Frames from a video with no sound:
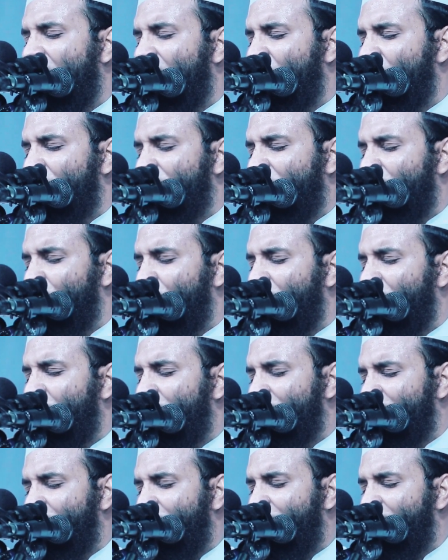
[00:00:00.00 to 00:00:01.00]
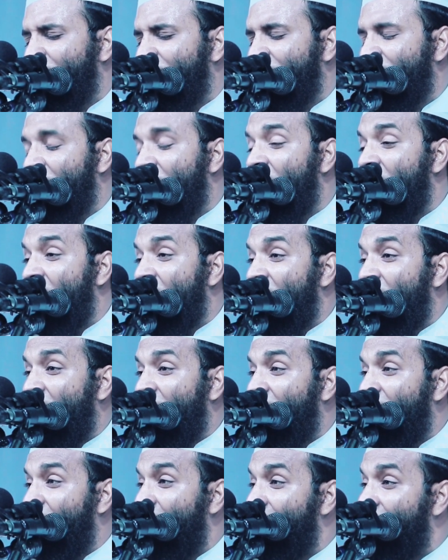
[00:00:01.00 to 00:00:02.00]
কথা বলেন ঠিক না
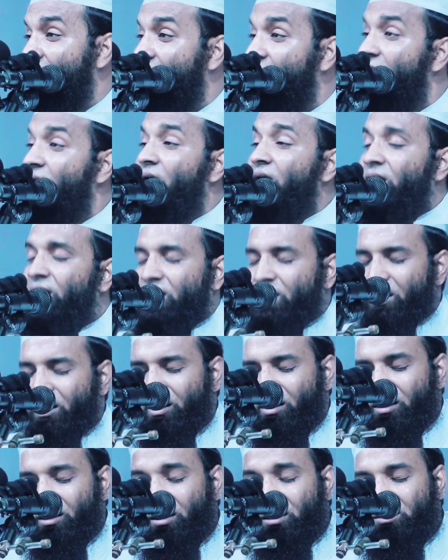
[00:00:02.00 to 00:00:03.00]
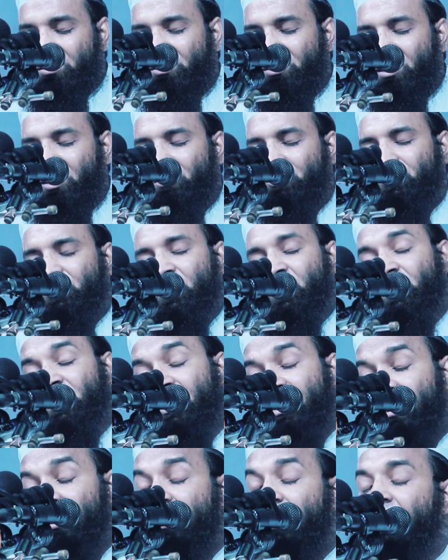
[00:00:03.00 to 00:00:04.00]
রিক্সা
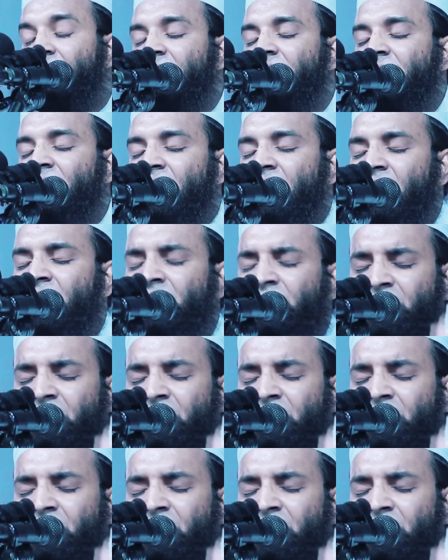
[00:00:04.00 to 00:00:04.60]
চলে না